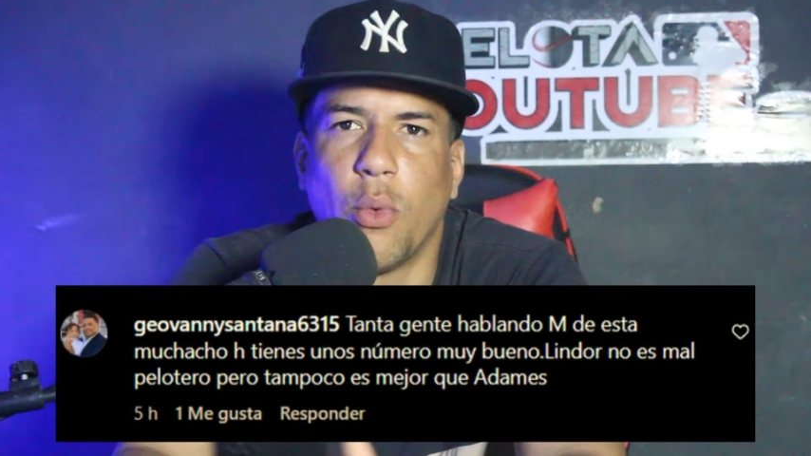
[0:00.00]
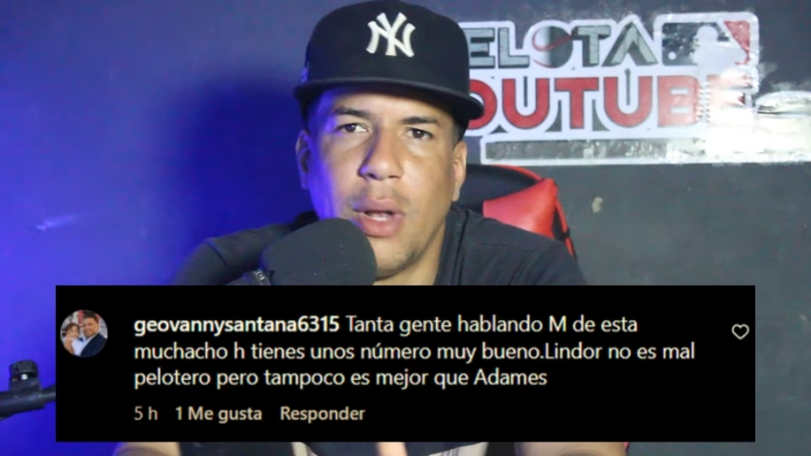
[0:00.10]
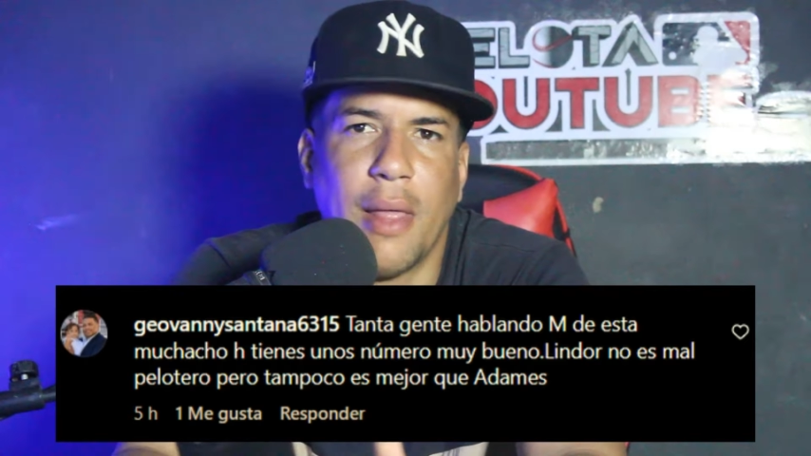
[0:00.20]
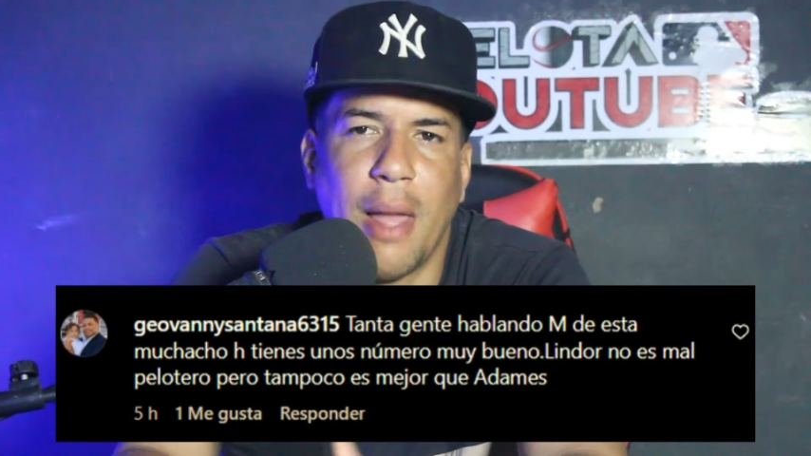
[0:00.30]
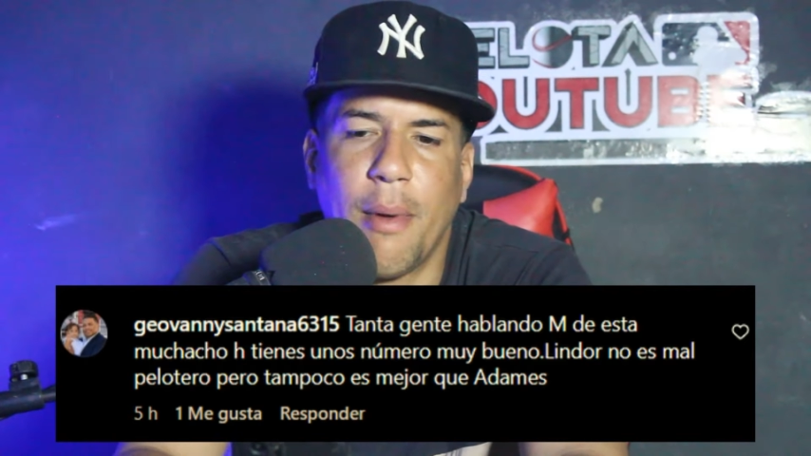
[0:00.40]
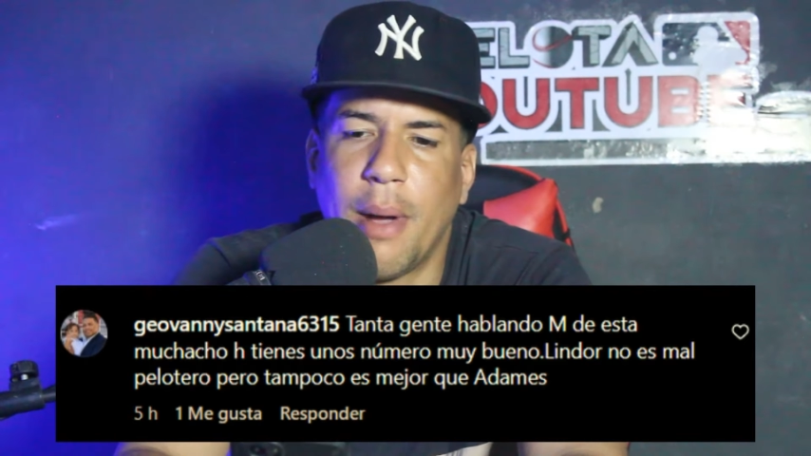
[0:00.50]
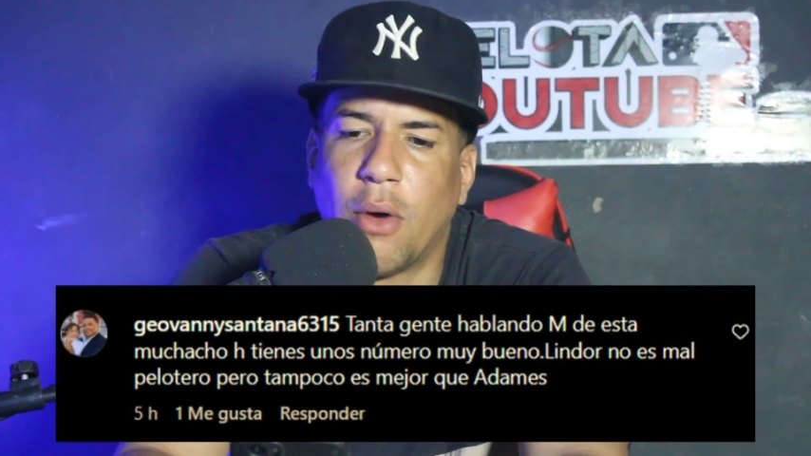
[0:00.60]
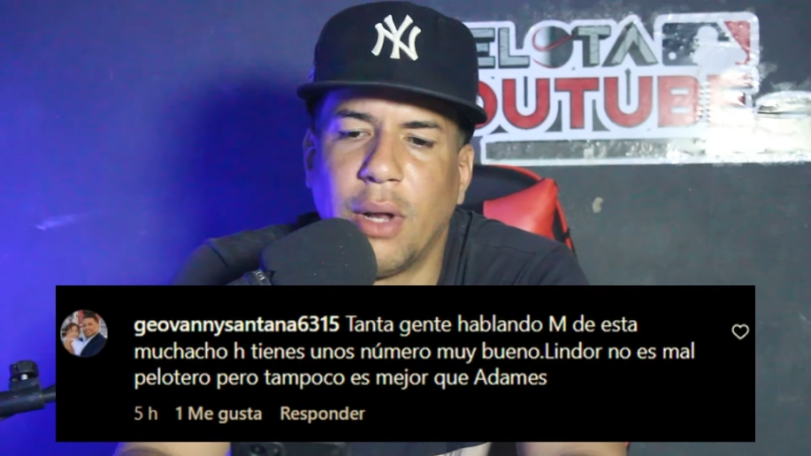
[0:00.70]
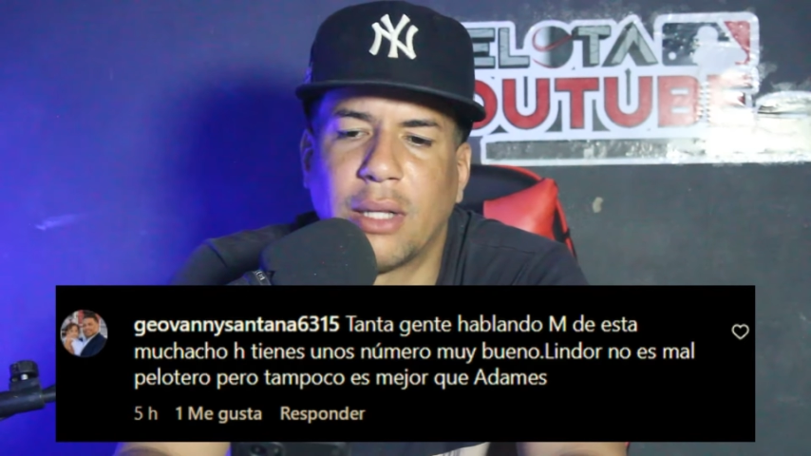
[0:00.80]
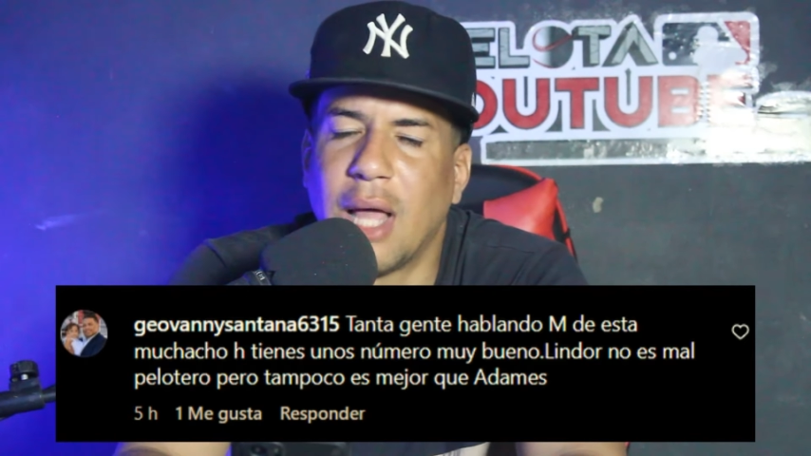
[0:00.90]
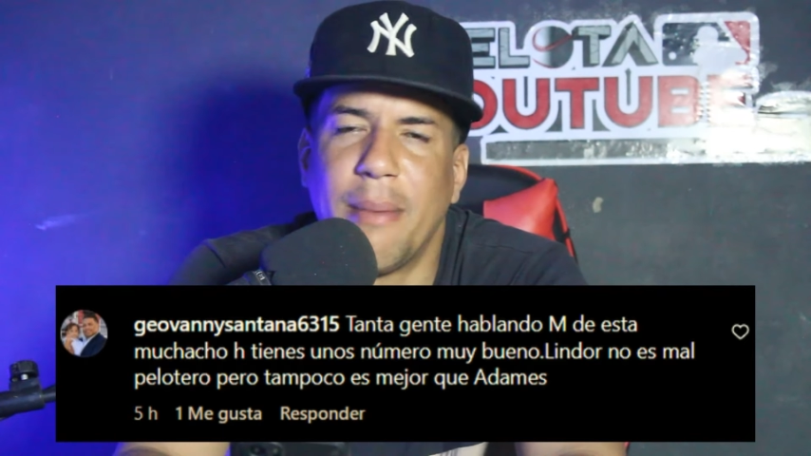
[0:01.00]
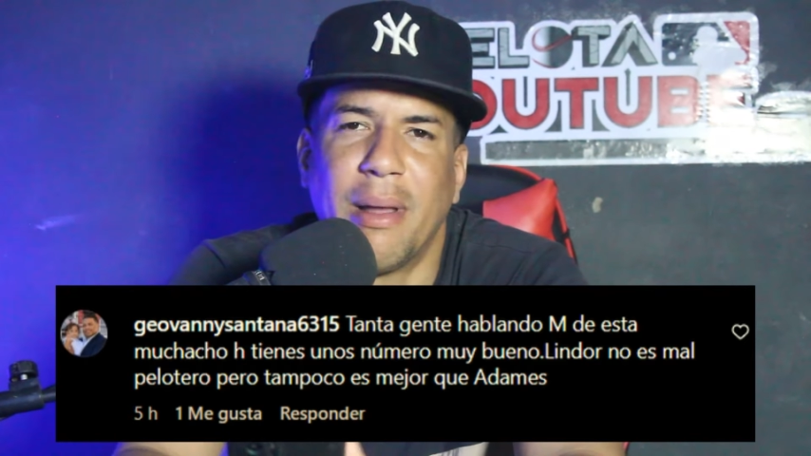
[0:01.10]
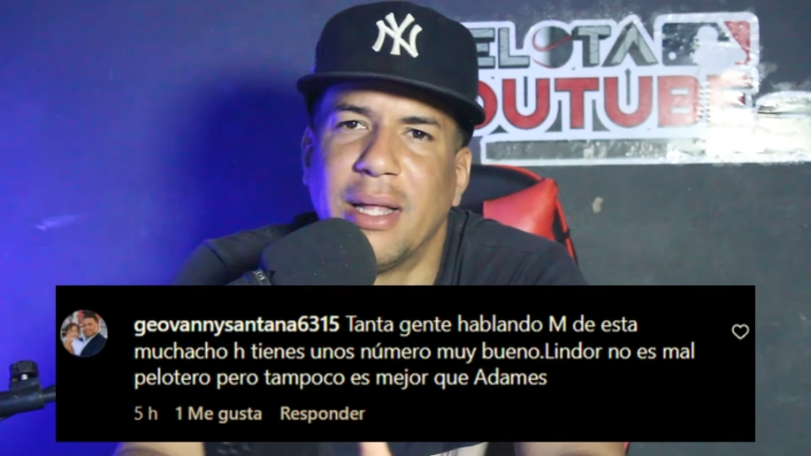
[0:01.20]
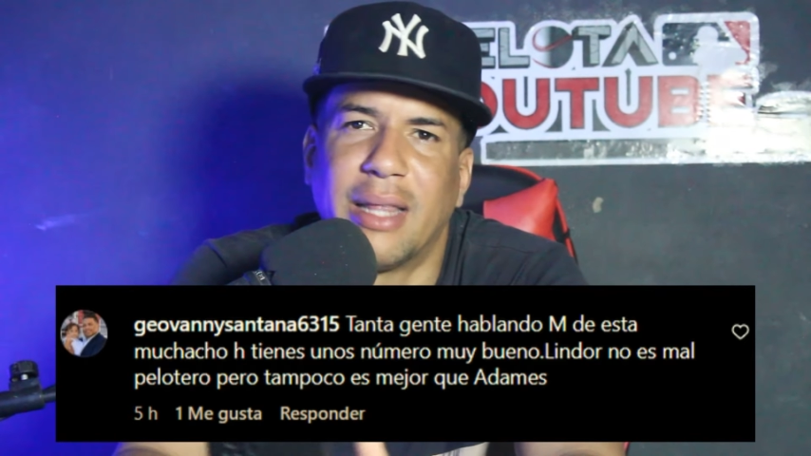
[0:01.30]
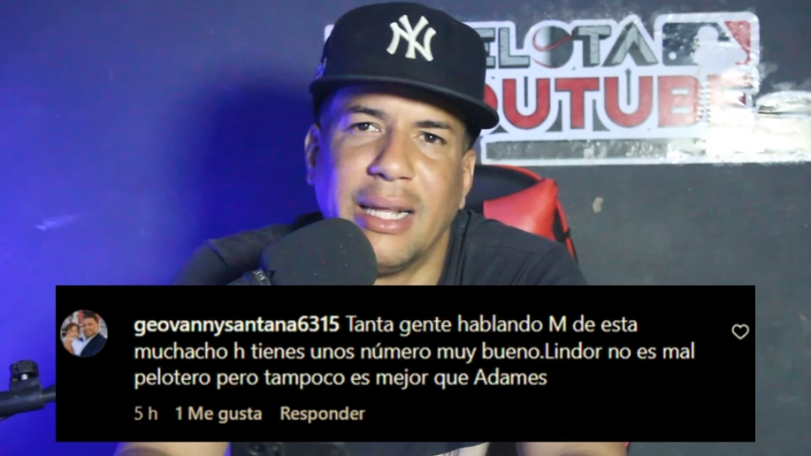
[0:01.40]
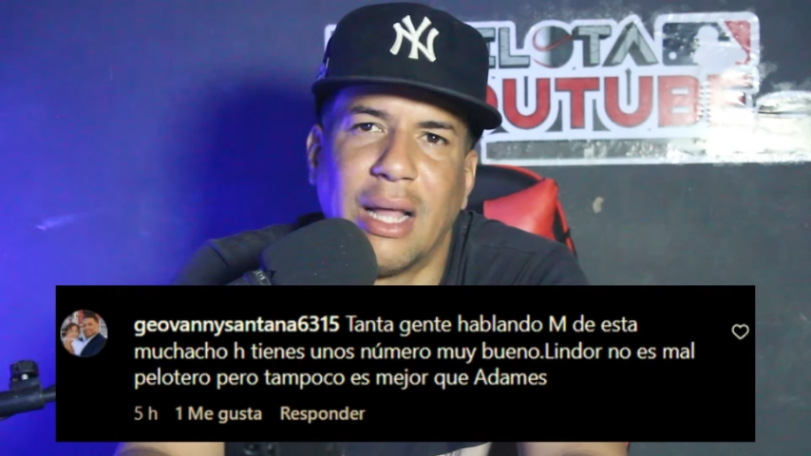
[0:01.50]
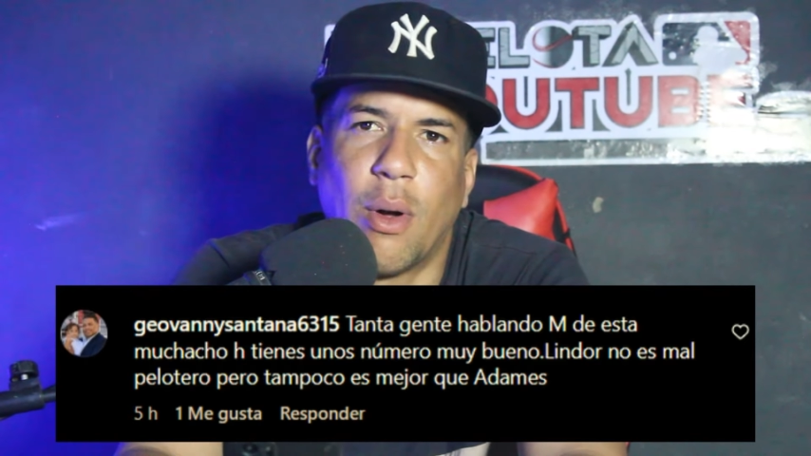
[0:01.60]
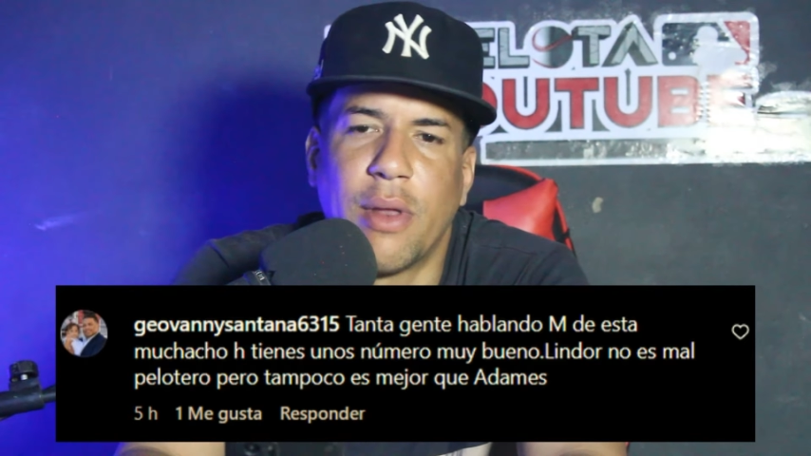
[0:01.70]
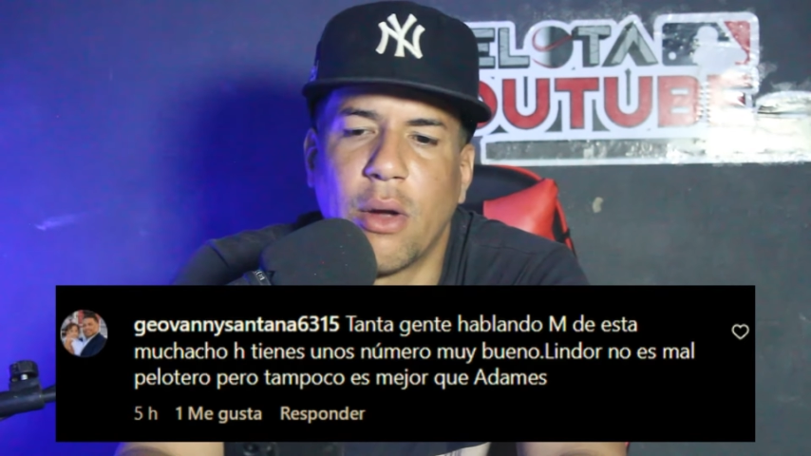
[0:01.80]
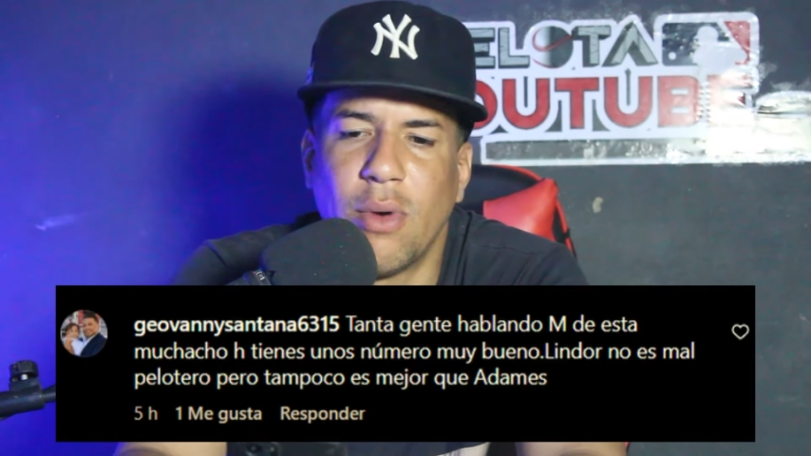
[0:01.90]
Will Adame va a conectar más de 30
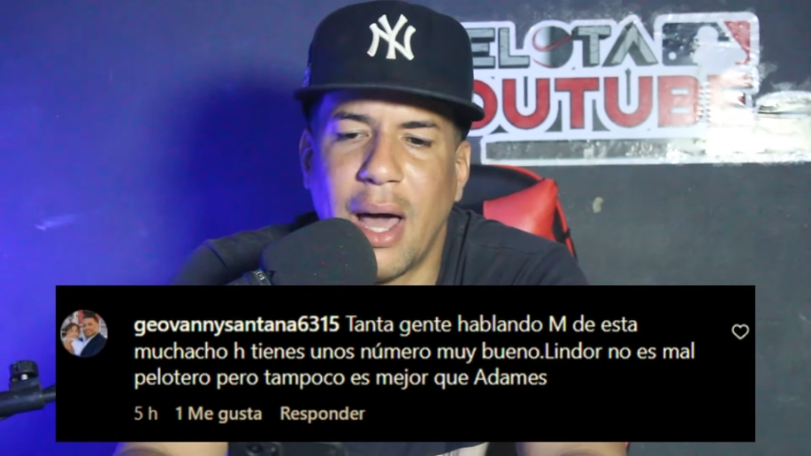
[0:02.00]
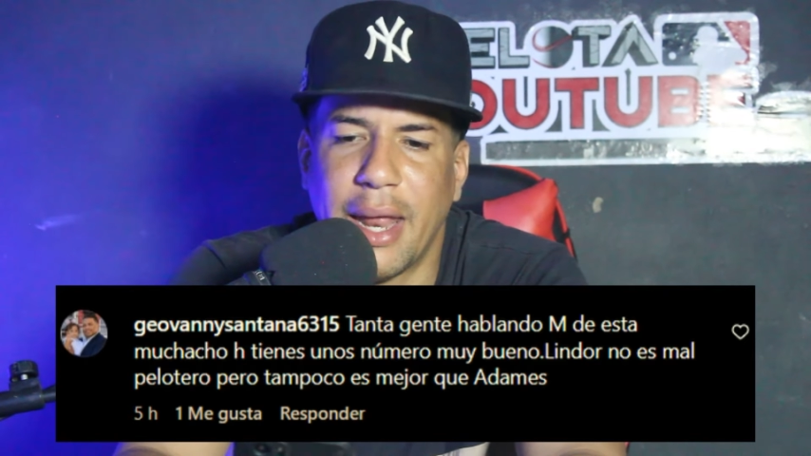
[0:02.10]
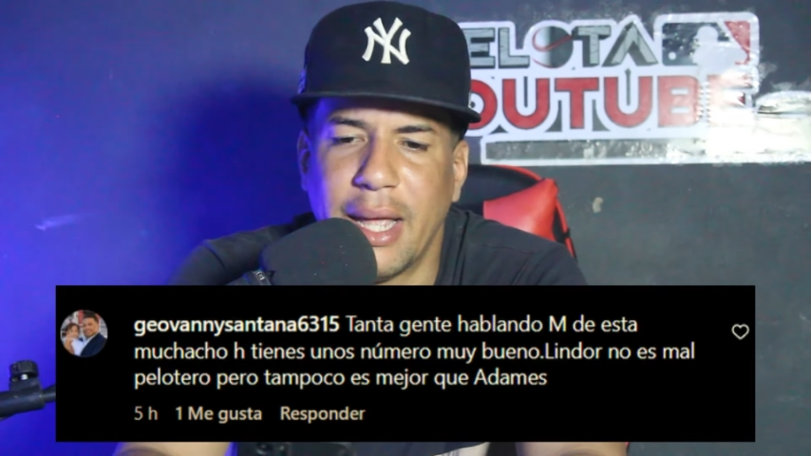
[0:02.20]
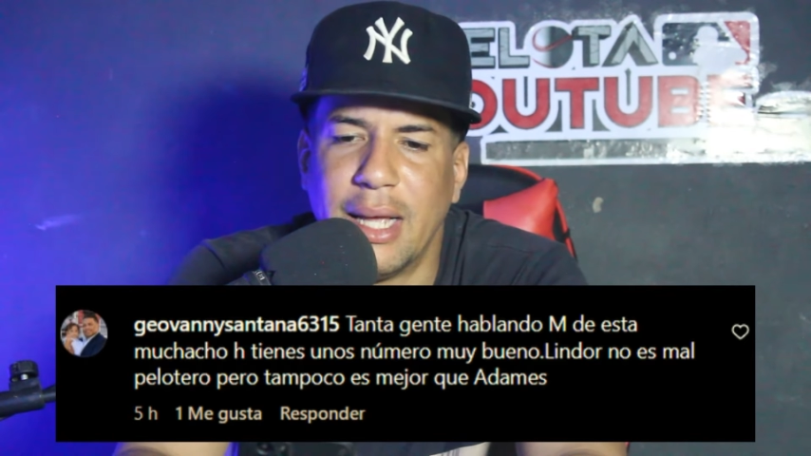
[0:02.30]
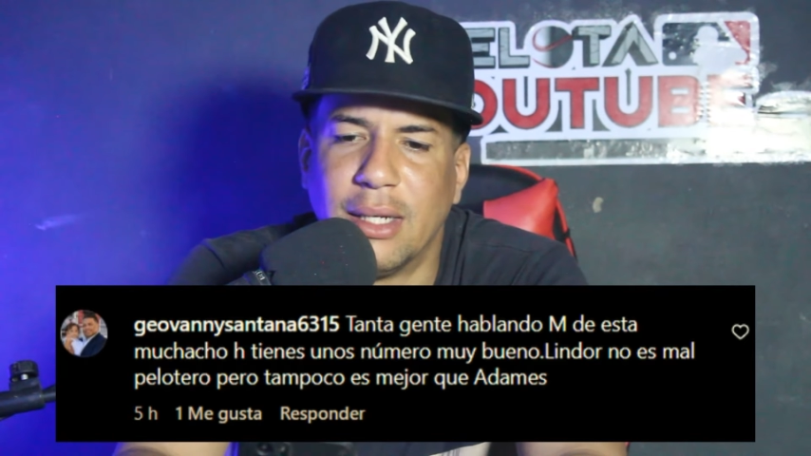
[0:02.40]
cuadrangulares